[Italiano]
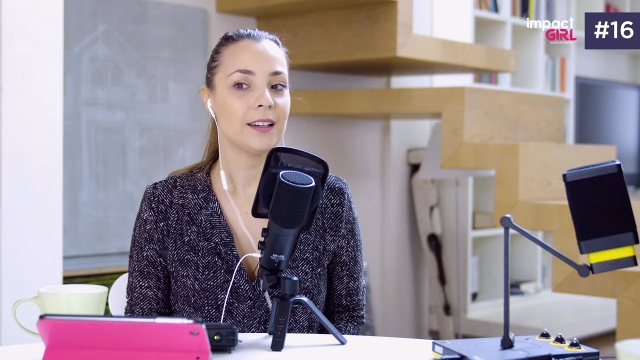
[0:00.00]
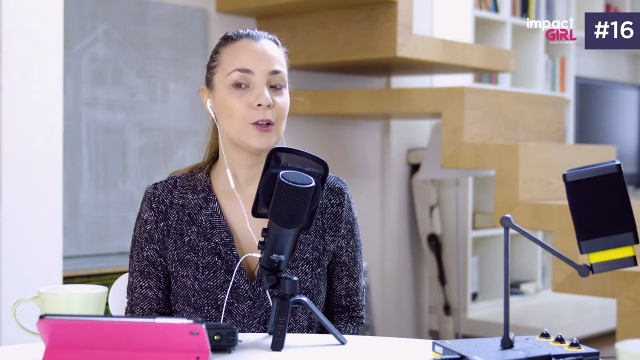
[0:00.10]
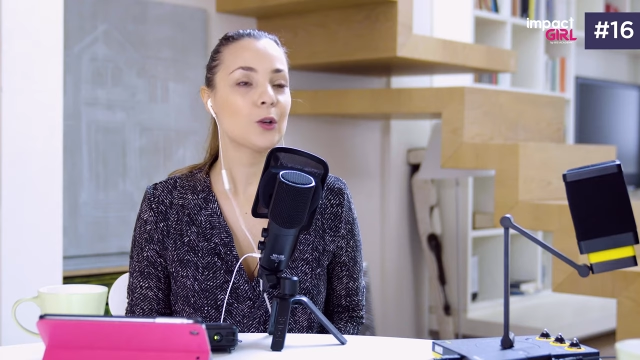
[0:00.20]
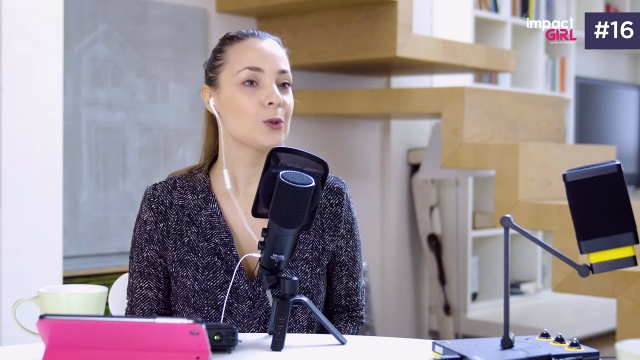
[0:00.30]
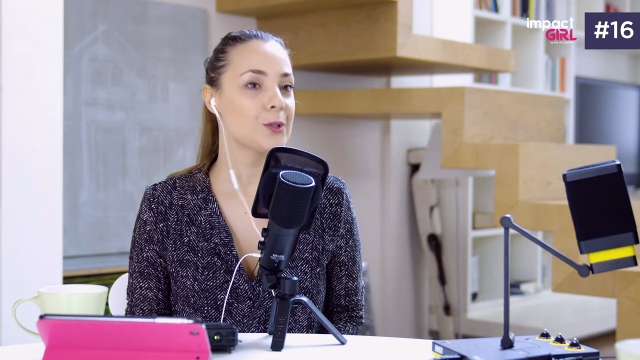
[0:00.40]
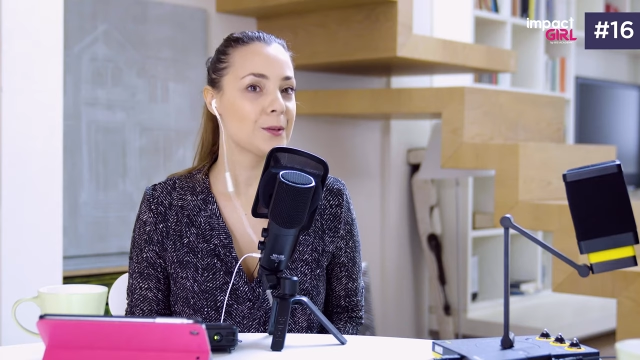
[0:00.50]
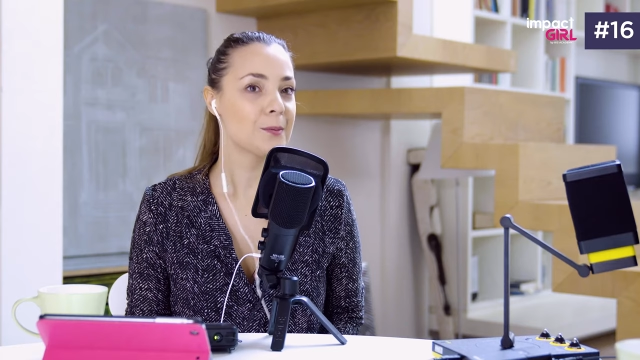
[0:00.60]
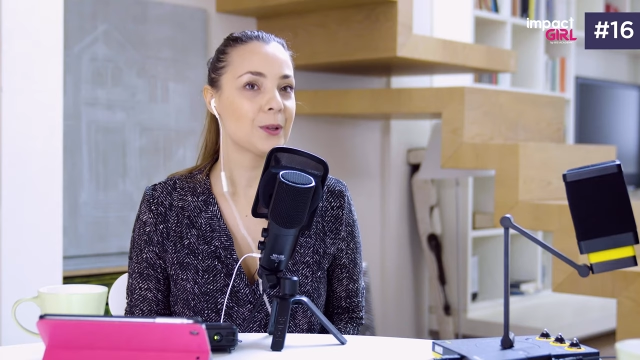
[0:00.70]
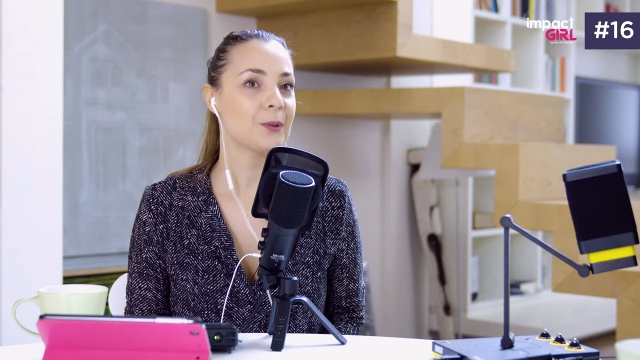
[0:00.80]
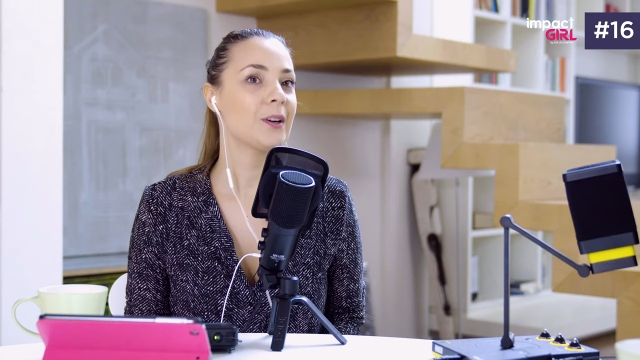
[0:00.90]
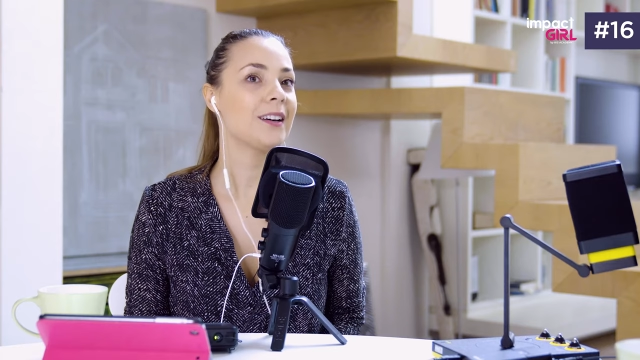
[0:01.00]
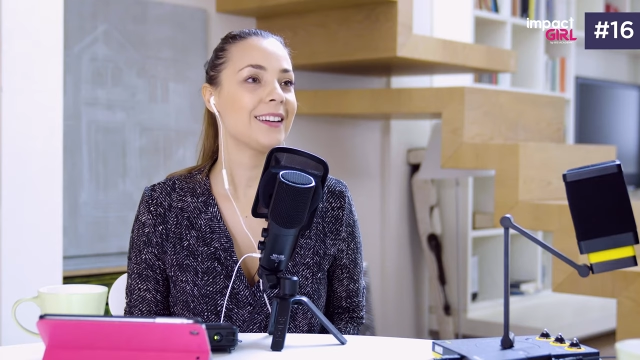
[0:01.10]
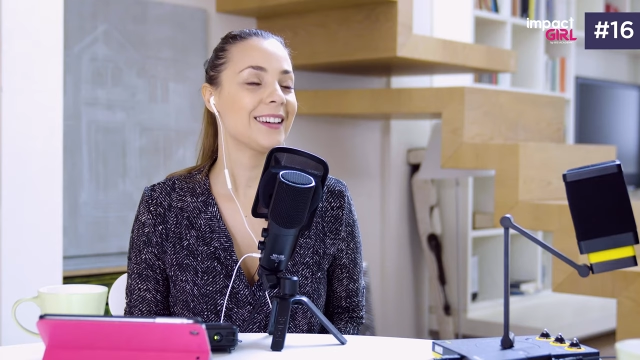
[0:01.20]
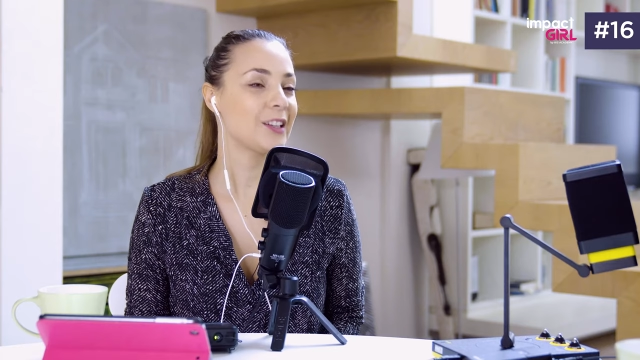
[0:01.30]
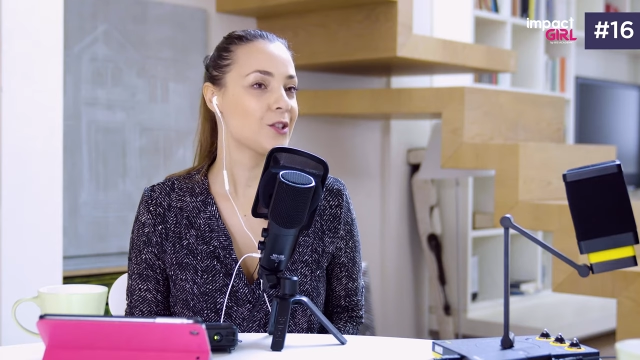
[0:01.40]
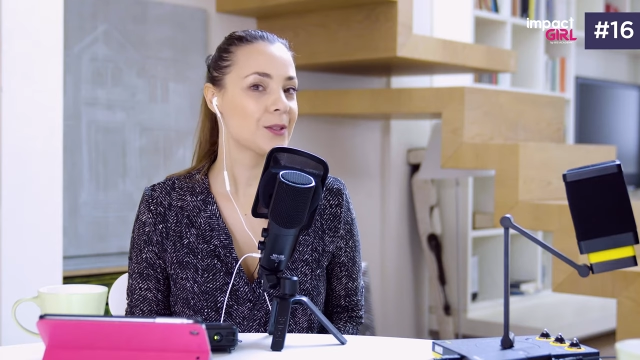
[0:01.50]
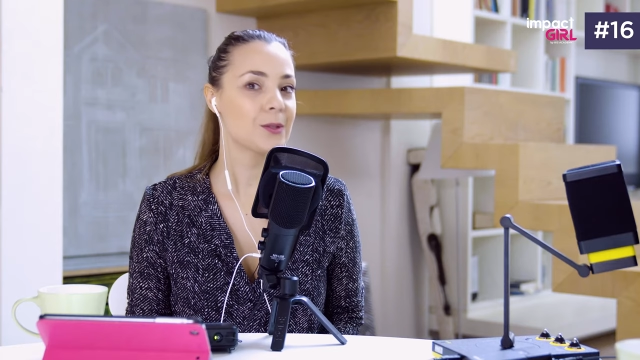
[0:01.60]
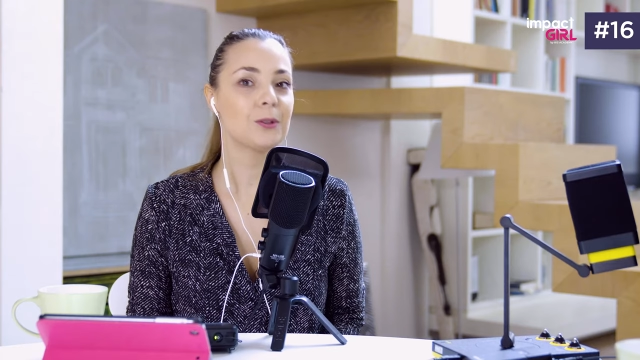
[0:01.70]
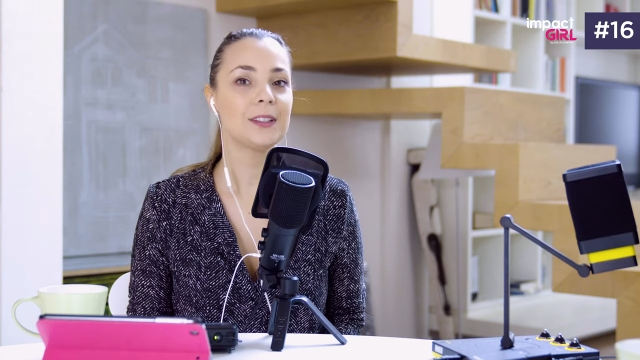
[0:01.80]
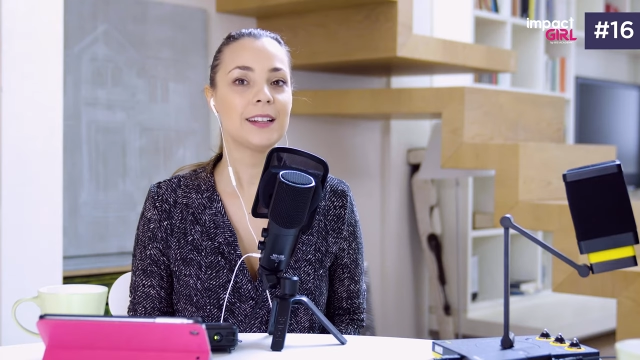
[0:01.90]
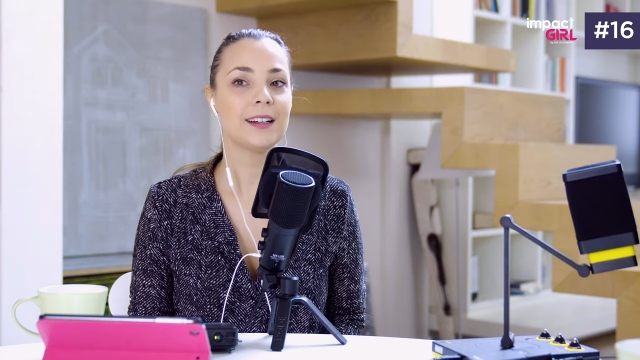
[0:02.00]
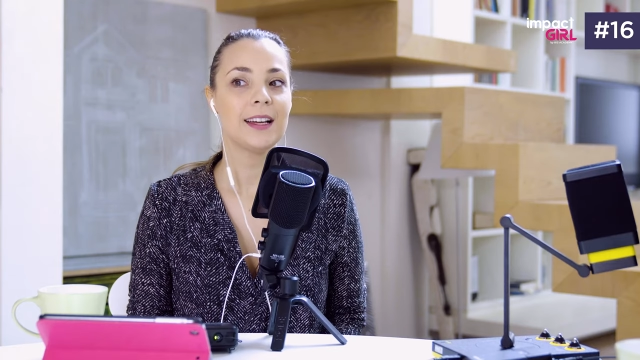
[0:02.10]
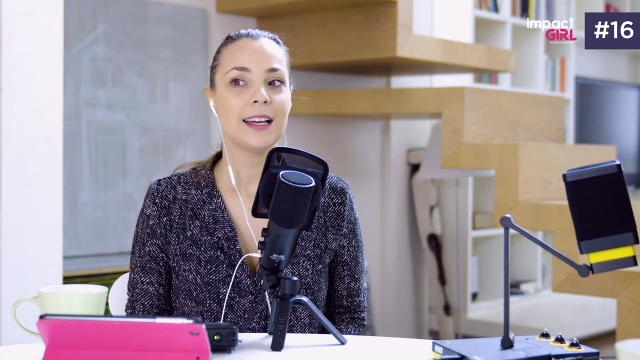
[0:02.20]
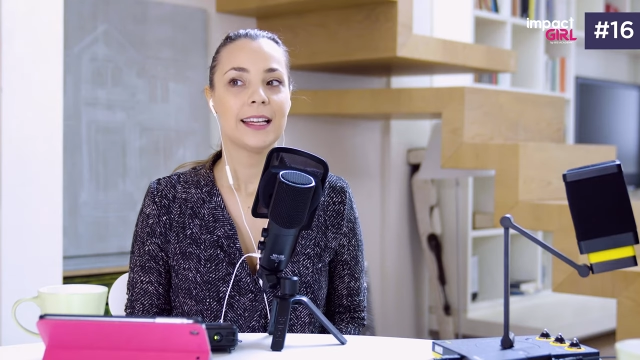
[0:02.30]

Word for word: ricordo sempre no, a, a, chi ci ascolta